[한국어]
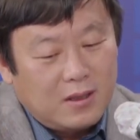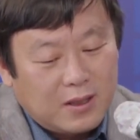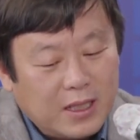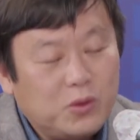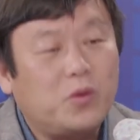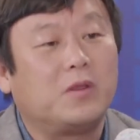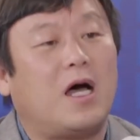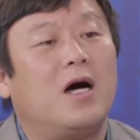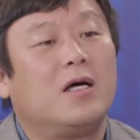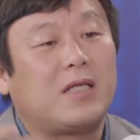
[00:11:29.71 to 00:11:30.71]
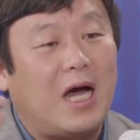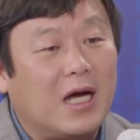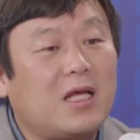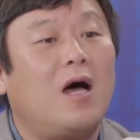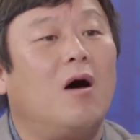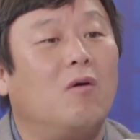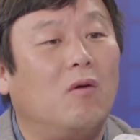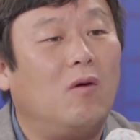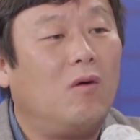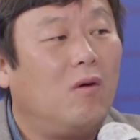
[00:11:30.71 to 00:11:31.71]
개쪽을 당하, 다
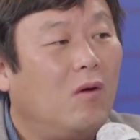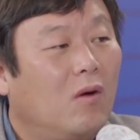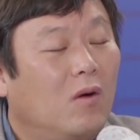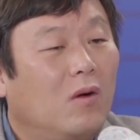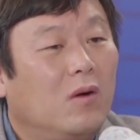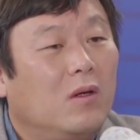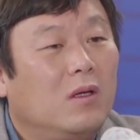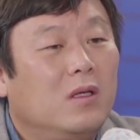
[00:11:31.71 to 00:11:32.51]
당하고 음.